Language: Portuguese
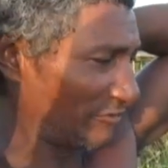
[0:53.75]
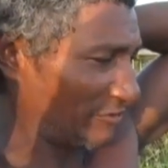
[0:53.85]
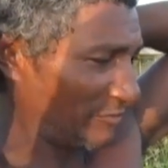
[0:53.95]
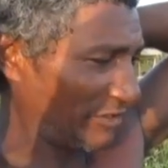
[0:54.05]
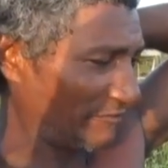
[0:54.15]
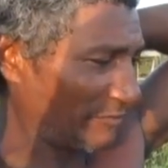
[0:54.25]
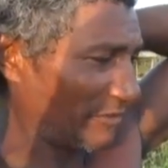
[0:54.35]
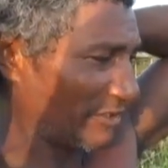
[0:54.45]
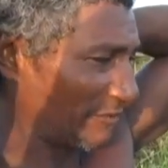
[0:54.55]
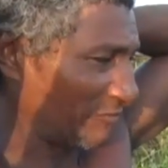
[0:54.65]
Ele disse, não, vai
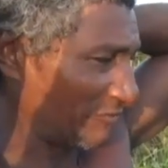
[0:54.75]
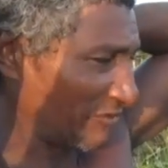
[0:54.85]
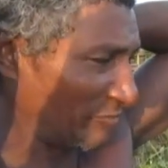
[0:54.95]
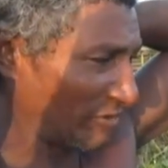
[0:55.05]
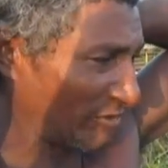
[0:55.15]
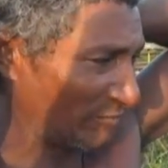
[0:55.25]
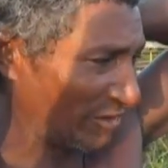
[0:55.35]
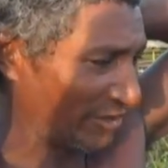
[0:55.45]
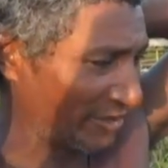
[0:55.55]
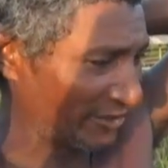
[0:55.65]
pegar para você botar o
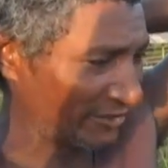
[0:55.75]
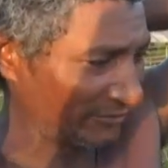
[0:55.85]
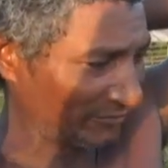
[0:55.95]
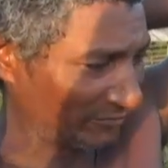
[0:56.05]
Maria lá